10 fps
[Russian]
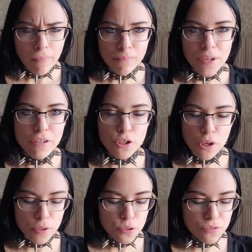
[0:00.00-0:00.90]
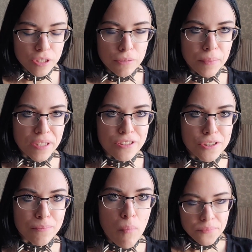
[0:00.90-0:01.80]
первое, что я почувствовала, это
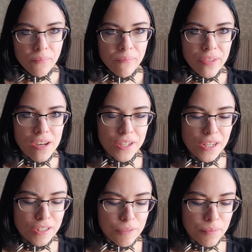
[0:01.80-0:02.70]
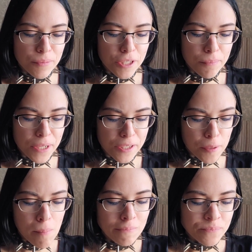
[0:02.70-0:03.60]
пряности. Реально напоминает
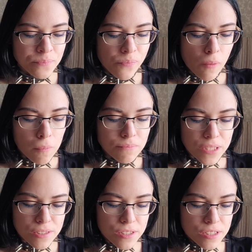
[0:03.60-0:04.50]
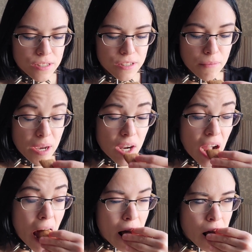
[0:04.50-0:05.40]
пряник. Консистенция
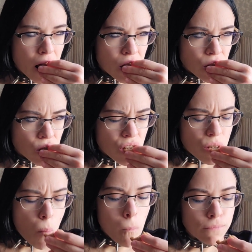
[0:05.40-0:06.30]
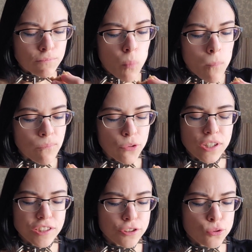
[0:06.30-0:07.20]
мягкая, но
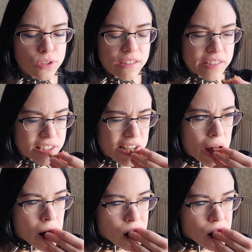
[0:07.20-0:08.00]
какая-то суховатая.